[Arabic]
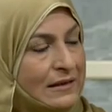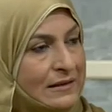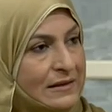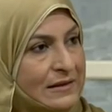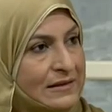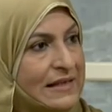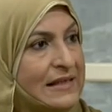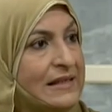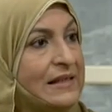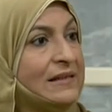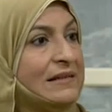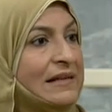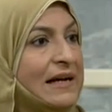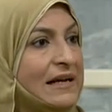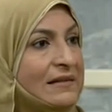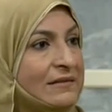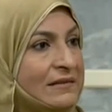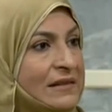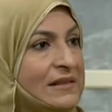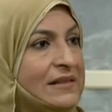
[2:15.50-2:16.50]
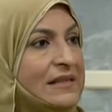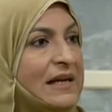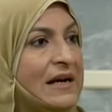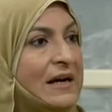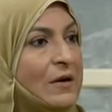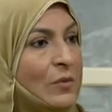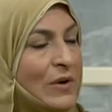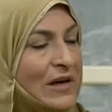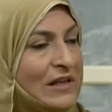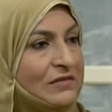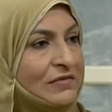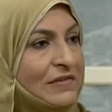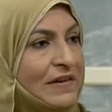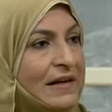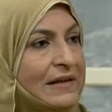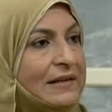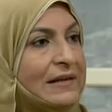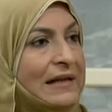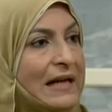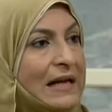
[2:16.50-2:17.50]
لسيدات آه، نساء
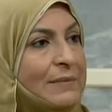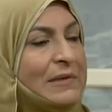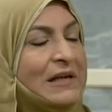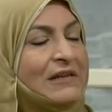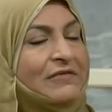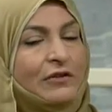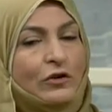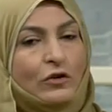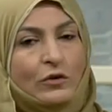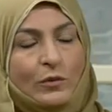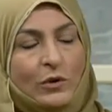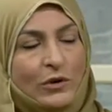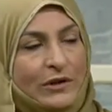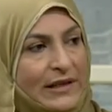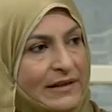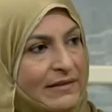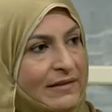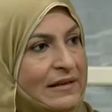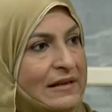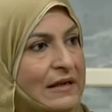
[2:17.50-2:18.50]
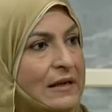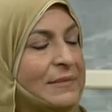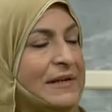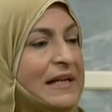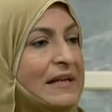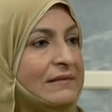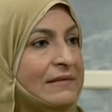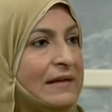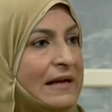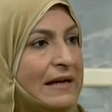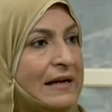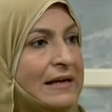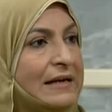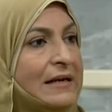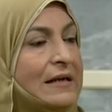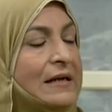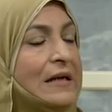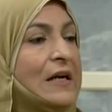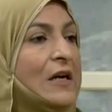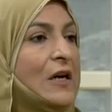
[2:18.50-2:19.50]
واطفال للعمل في امور كثيره منها
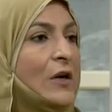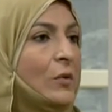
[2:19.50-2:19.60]
الدعاره